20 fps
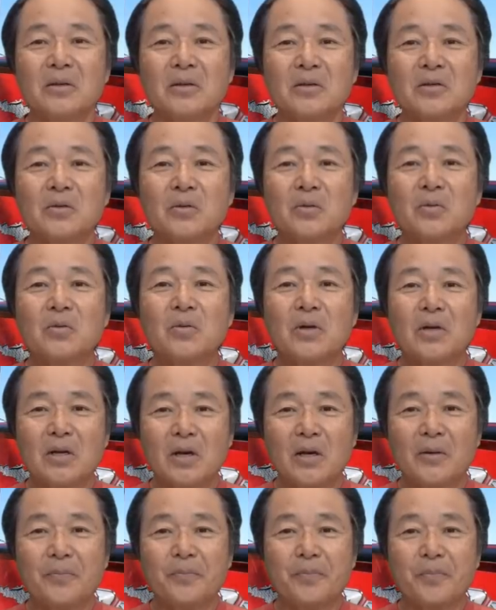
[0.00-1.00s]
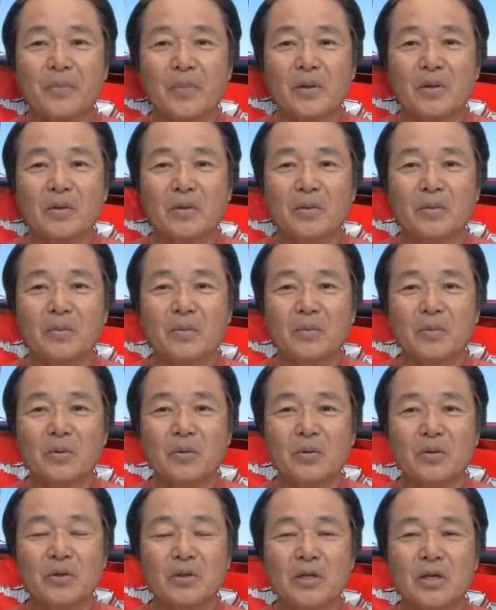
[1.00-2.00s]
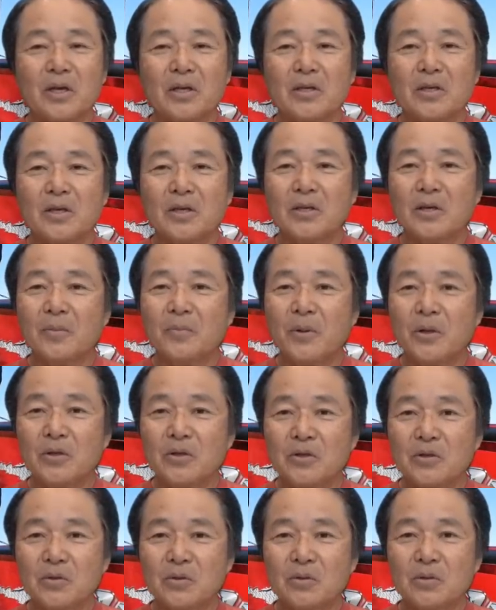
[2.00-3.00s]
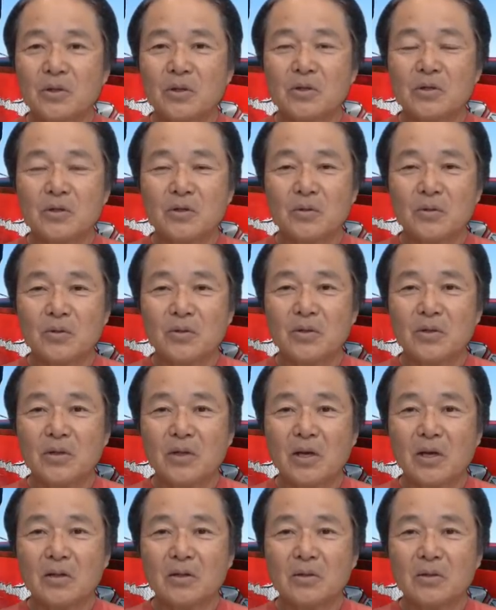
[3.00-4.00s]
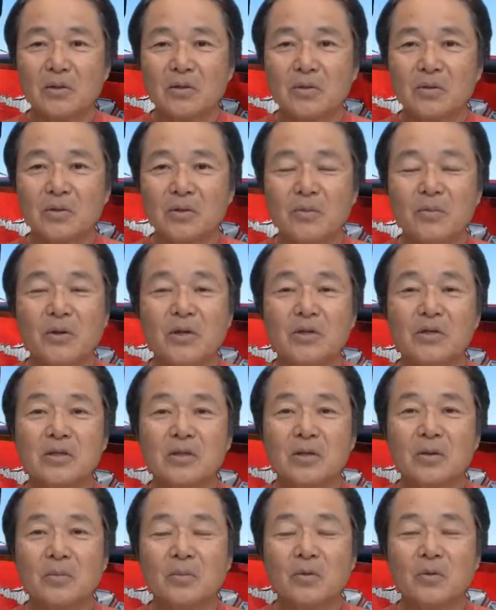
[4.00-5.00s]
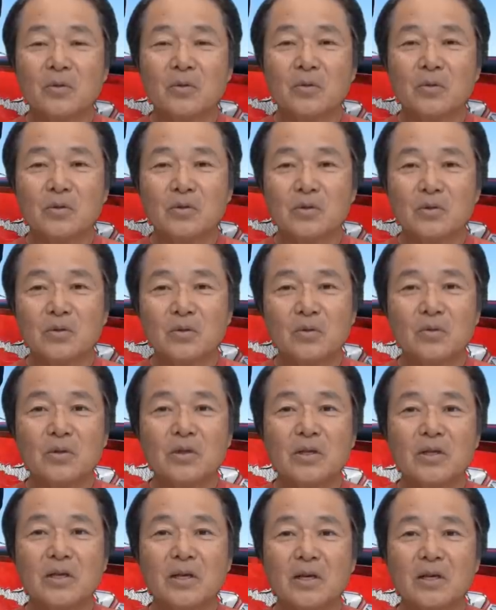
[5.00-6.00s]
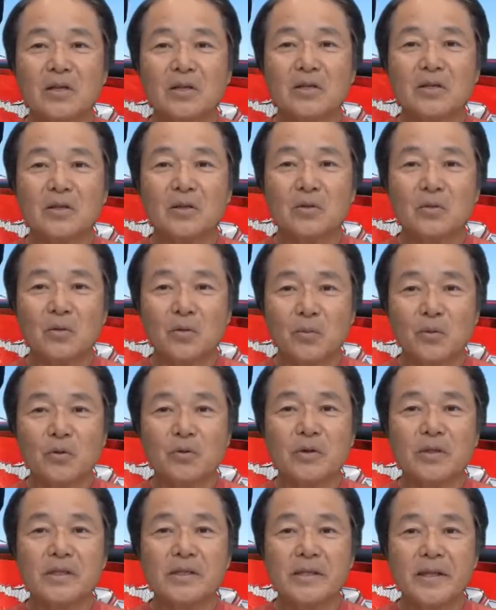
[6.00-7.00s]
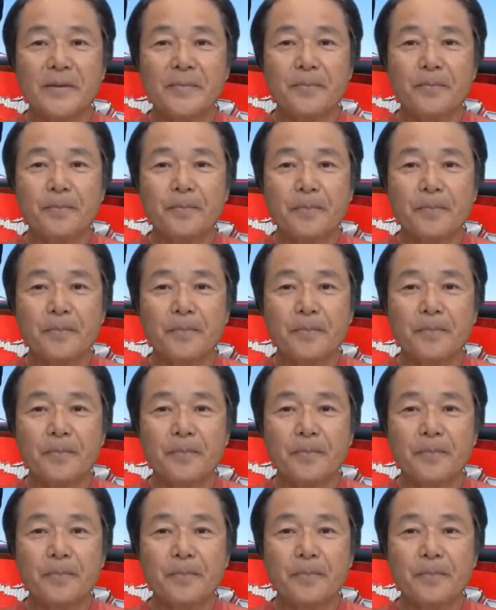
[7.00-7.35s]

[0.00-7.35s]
そこから、いやいやいや、ペンシルって強いんだっていうイメージがものすごく出来上がってきたと思うんですね。